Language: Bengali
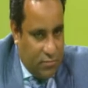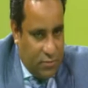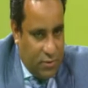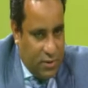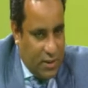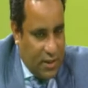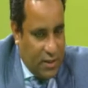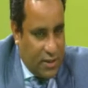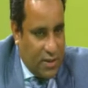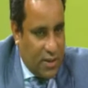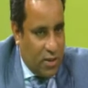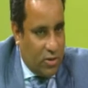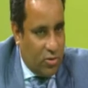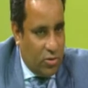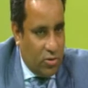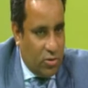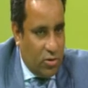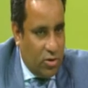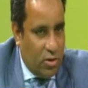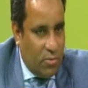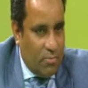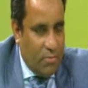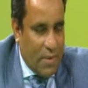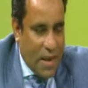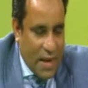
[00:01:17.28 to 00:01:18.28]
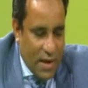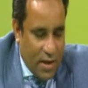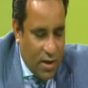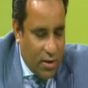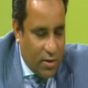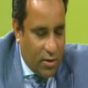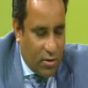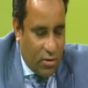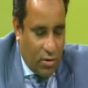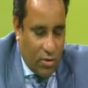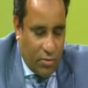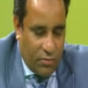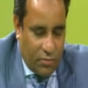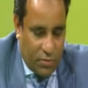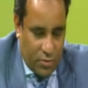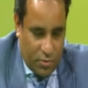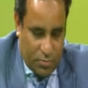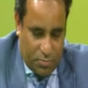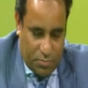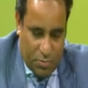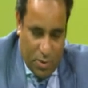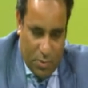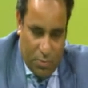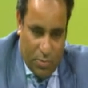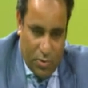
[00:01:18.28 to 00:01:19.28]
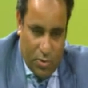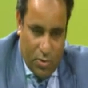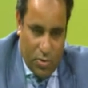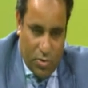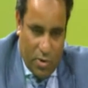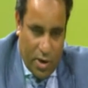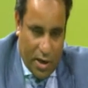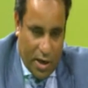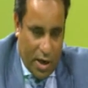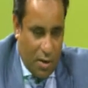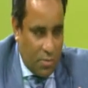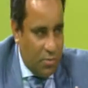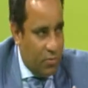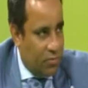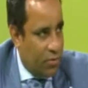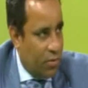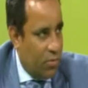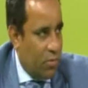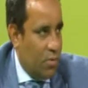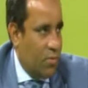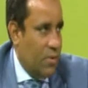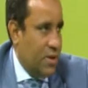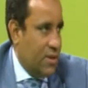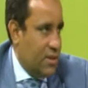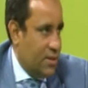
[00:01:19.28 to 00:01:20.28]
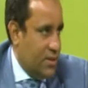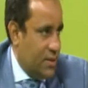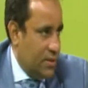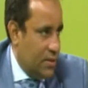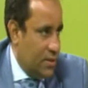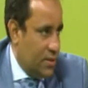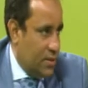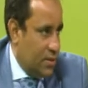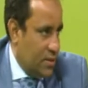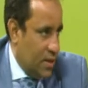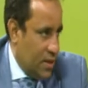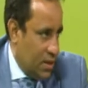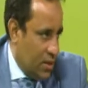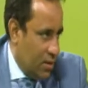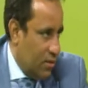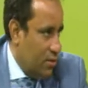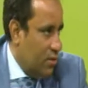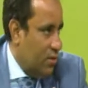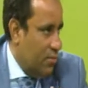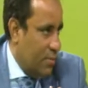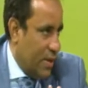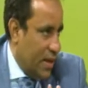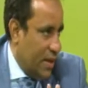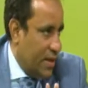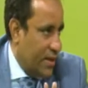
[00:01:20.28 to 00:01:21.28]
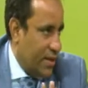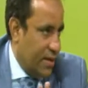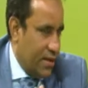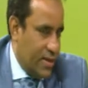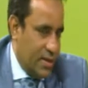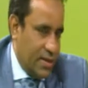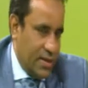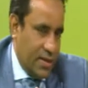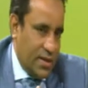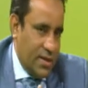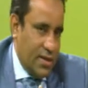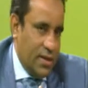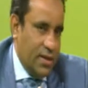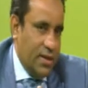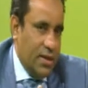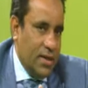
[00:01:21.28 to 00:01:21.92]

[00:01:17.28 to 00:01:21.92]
অ্যাসিডেড কজ হলো মেইনলি হলো পিপুল হু আর কামিং ফ্রম ওভারসিজ এটা হলো মেইন ক্রাইটেরিয়া